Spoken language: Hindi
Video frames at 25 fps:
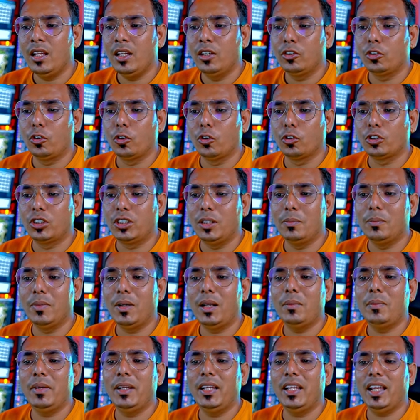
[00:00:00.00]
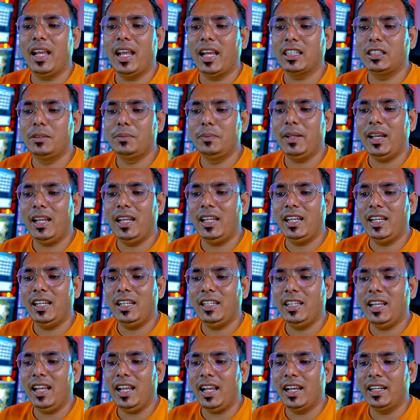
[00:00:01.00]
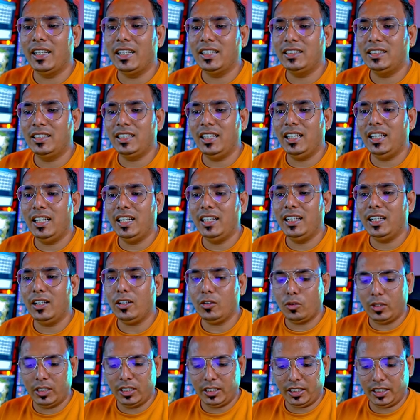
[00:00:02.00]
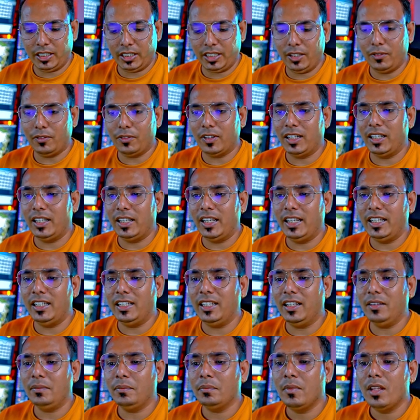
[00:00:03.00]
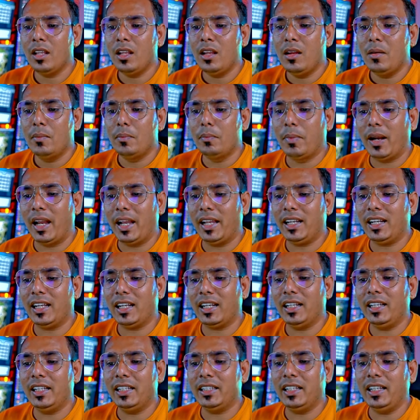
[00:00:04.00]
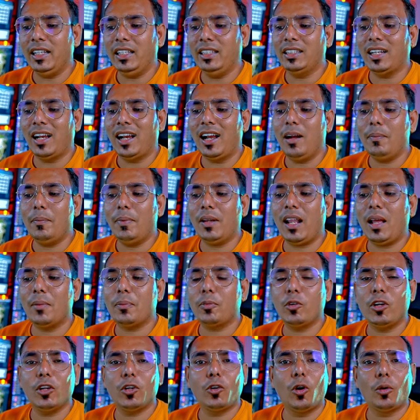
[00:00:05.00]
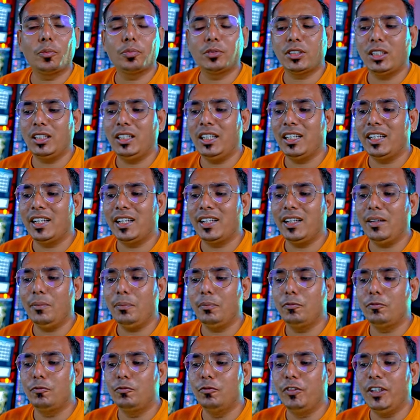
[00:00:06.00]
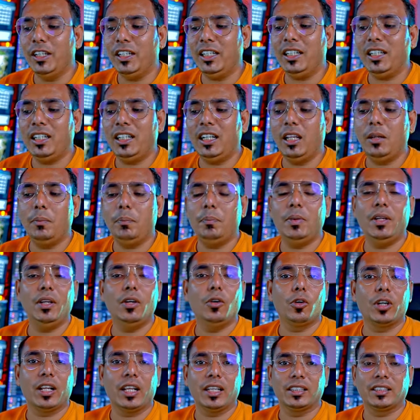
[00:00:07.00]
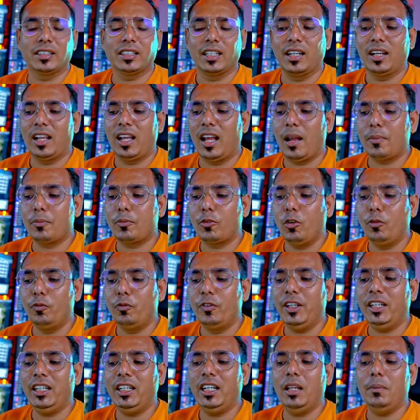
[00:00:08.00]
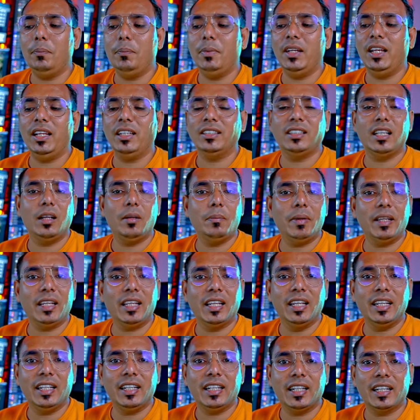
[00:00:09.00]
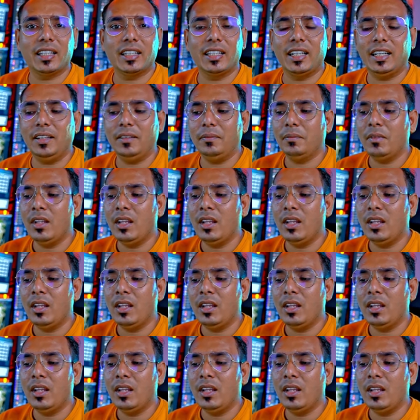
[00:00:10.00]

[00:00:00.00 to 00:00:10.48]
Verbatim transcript: तो सिंबल में एस ले लिया एन ले लिया क्वान्टिटी वन ले लिया बाय कर लेते हैं यहाँ पर आपको एक ऑप्शन दिखेगा विथ पी और एस आपको विथ पी एस पे क्लिक करना है